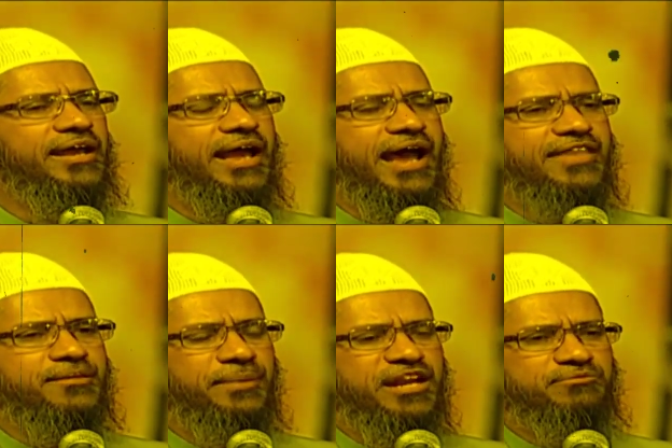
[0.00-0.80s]
আল্লাহ
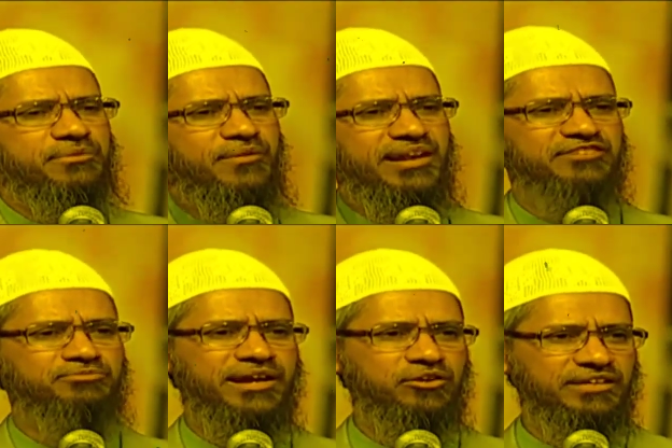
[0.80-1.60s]
তালার পক্ষ হতে
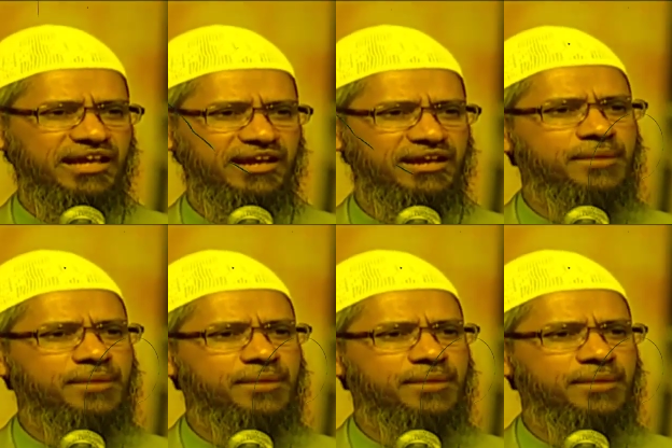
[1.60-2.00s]
আদর্শ দণ্ড